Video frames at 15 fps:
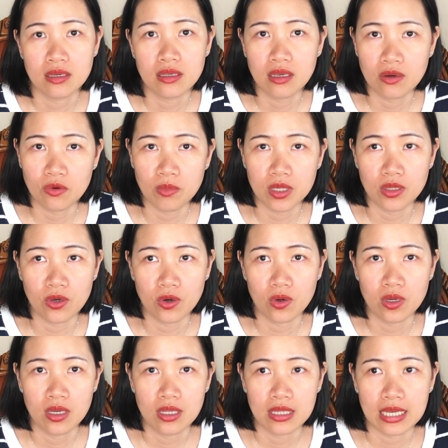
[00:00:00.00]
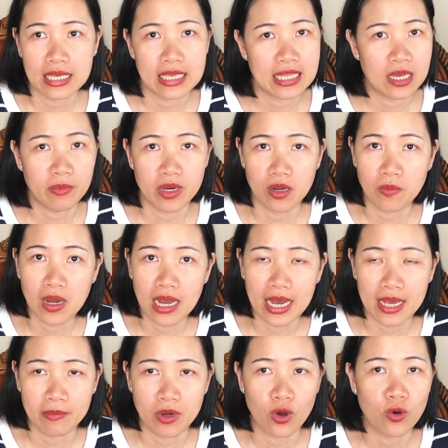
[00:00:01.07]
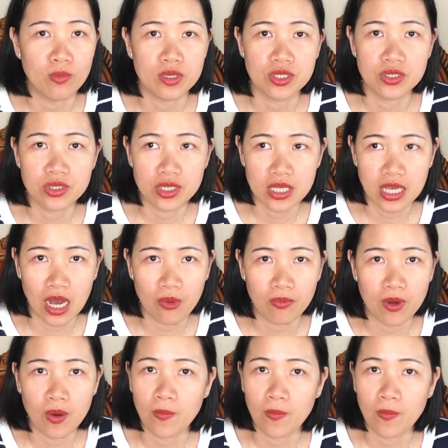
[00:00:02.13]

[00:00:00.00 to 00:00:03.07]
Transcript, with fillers: thứ nhất của mình vô tại vì nhà mình không có ai mà con mình chưa có đi học